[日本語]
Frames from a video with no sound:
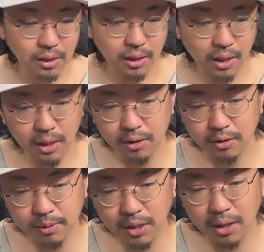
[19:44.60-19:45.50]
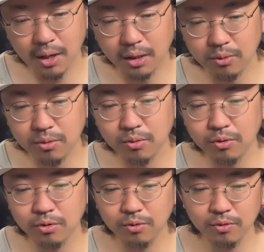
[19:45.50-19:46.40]
はい、すいません。あの、今
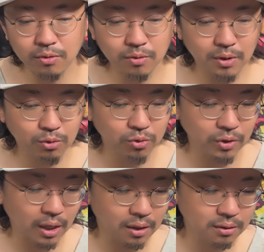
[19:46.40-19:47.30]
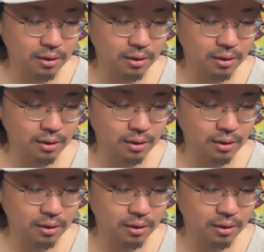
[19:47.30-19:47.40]
週はちょっとね、